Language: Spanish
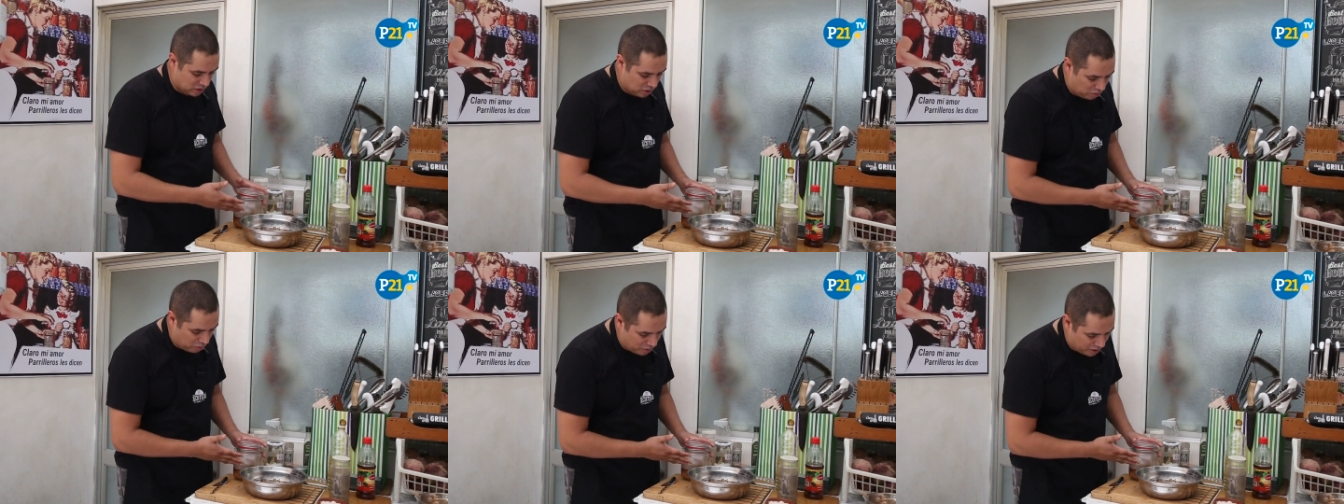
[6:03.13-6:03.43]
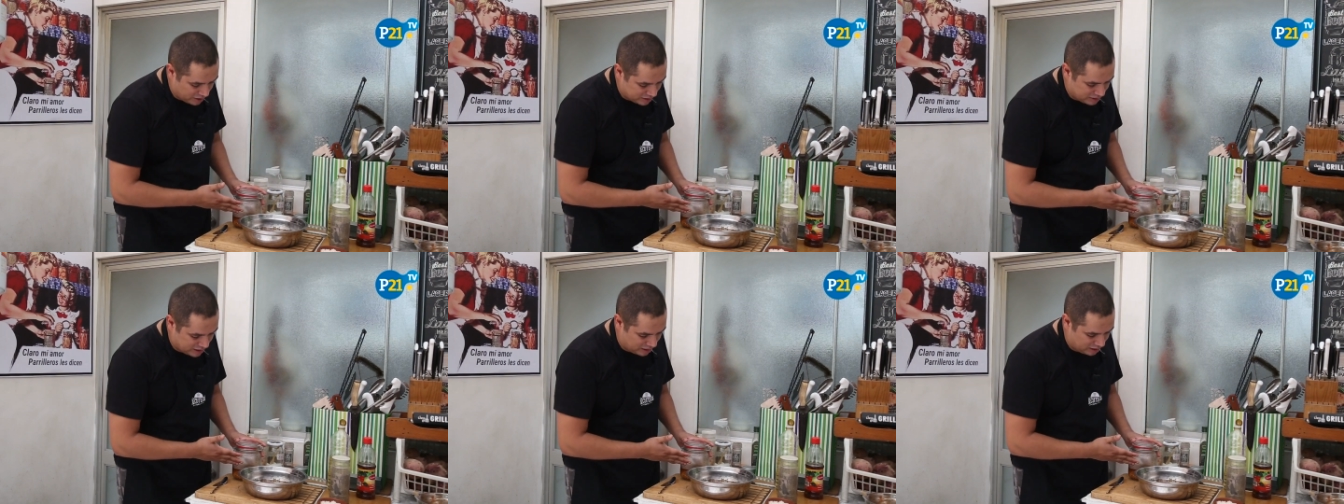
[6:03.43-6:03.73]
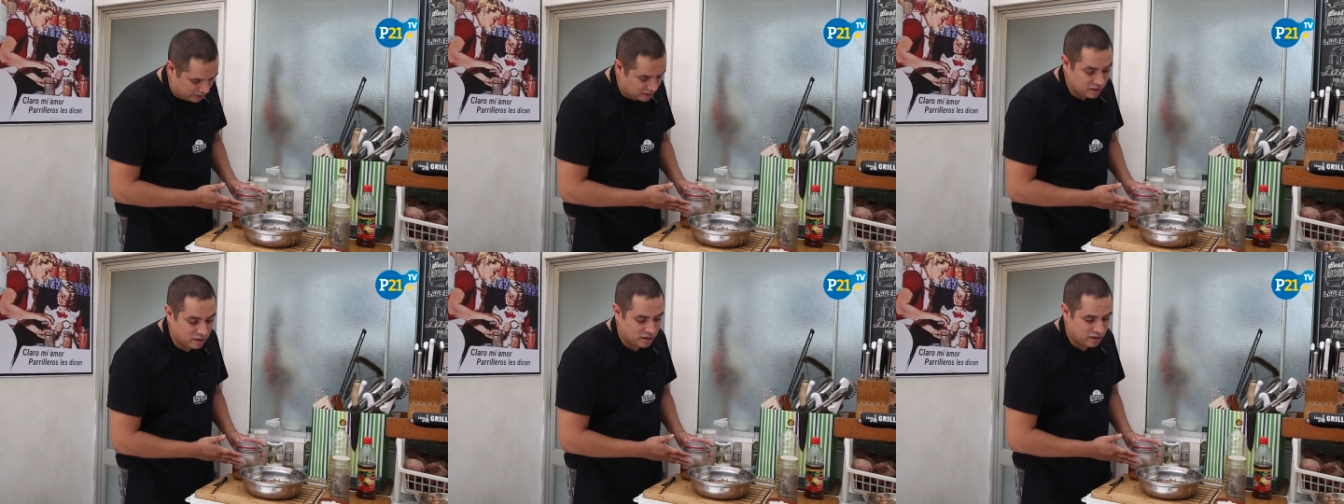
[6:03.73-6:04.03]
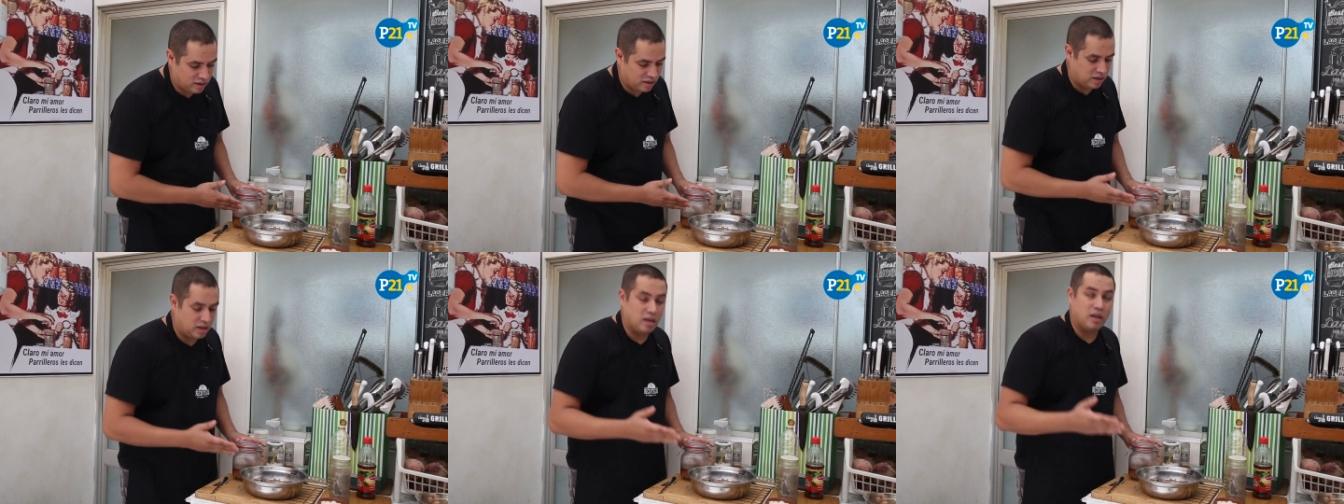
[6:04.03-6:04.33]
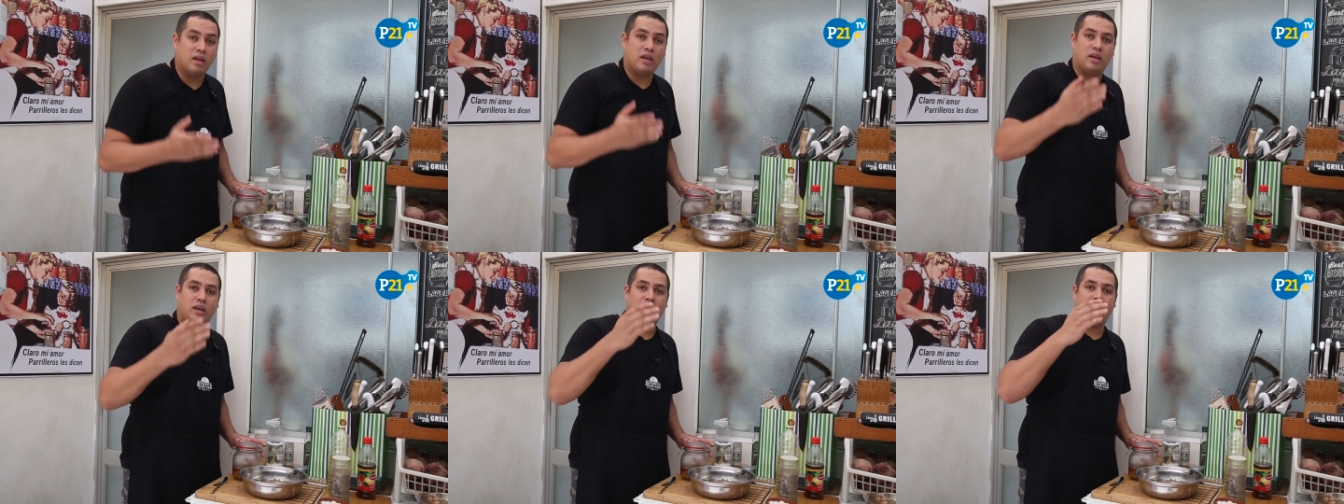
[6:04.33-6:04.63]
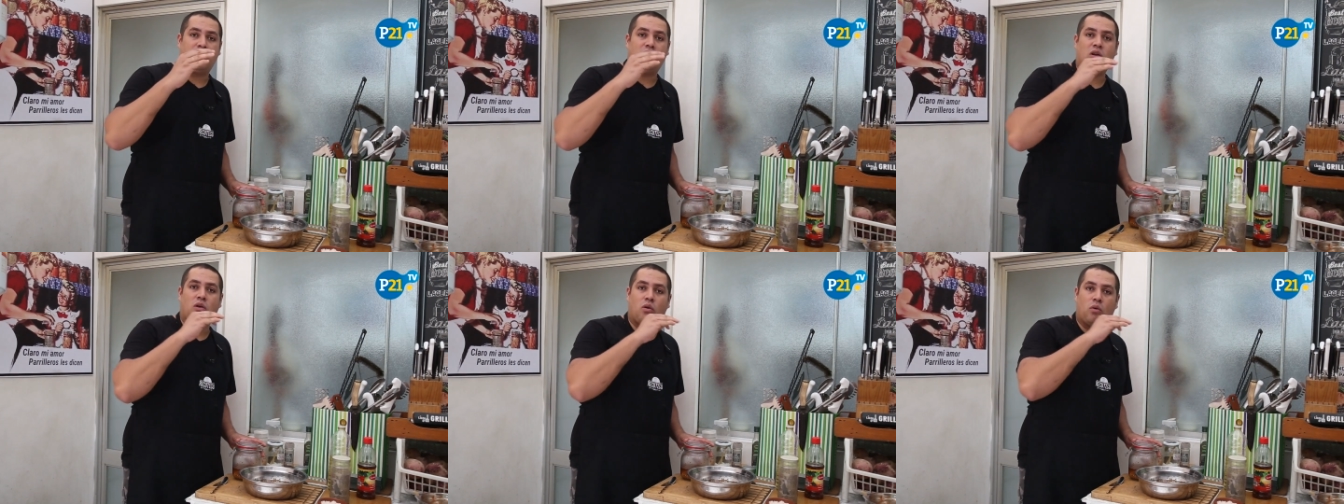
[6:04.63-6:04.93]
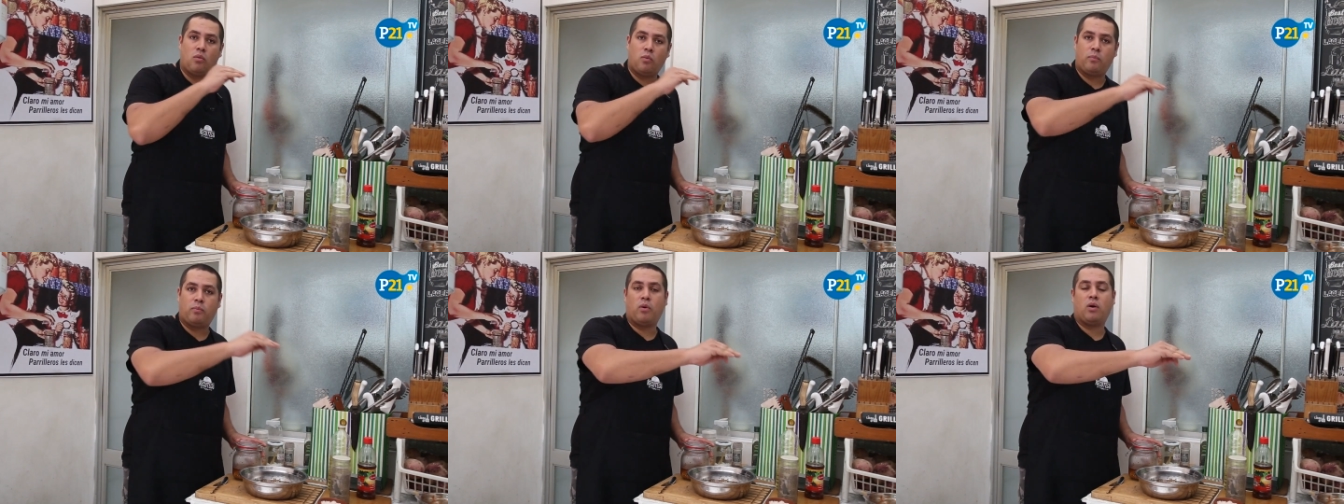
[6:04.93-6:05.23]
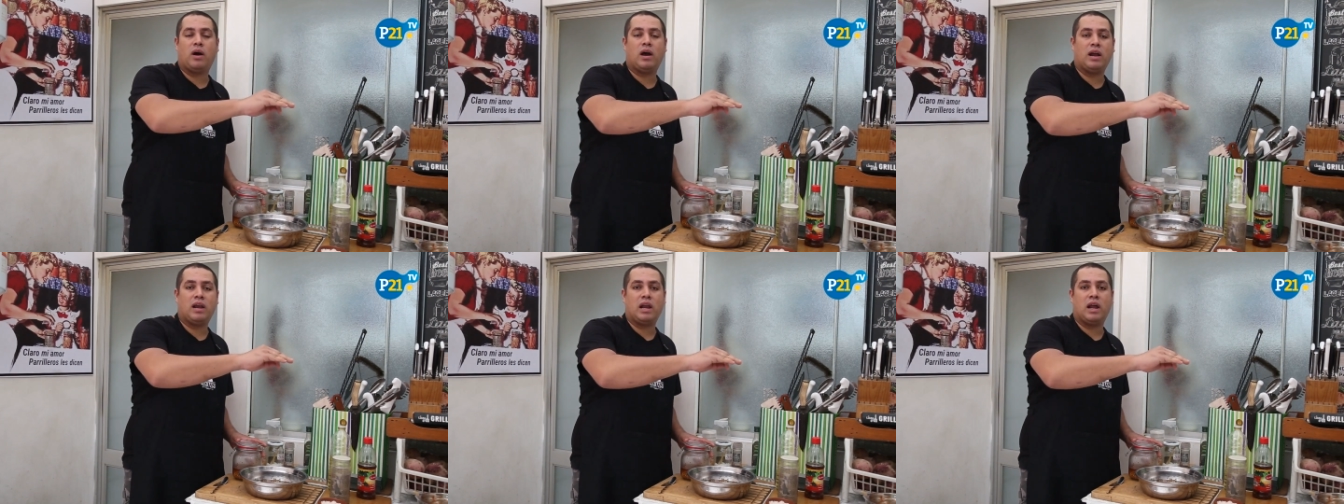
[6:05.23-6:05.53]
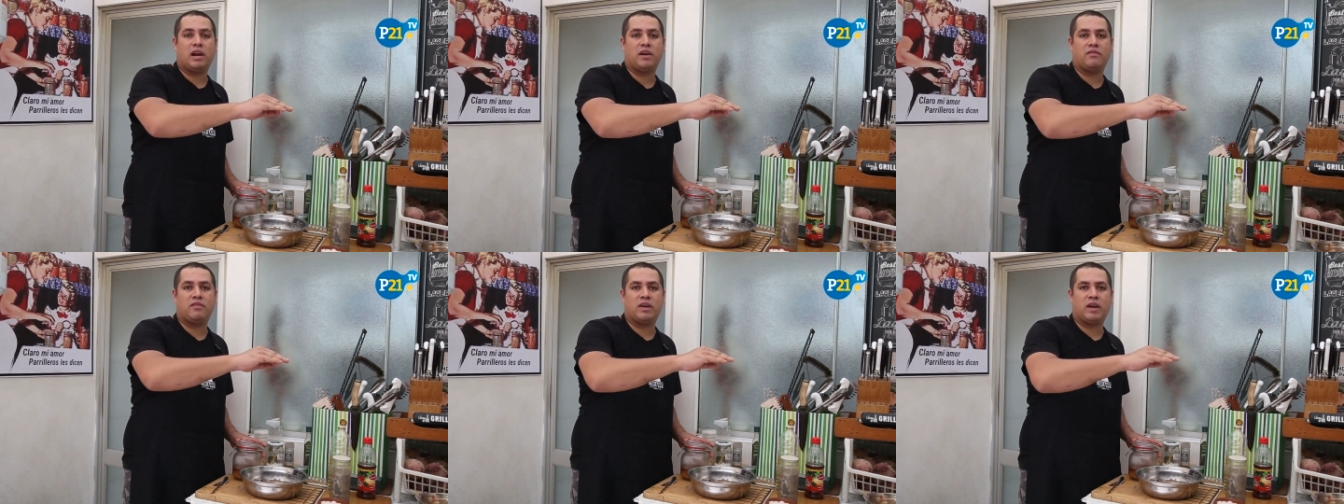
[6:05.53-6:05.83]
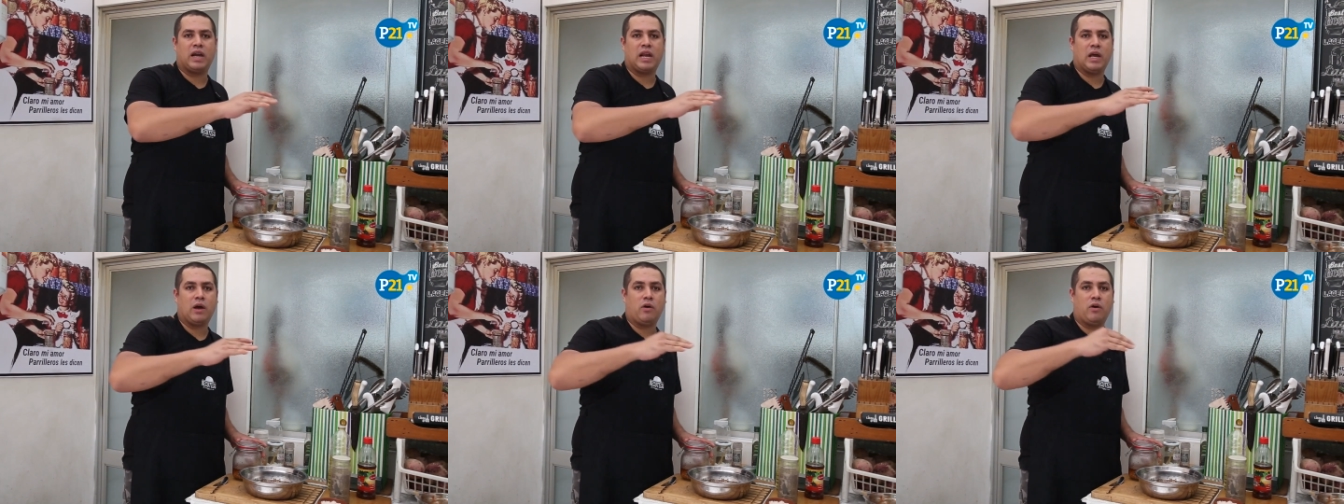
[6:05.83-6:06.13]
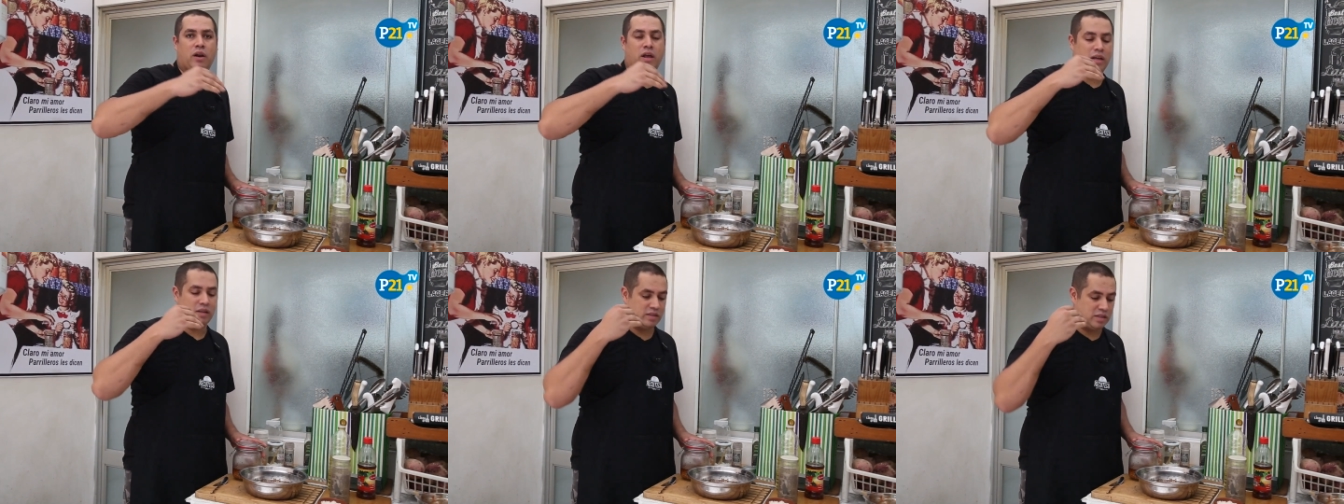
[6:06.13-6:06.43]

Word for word: así como este y lo pongan en la refrigeradora.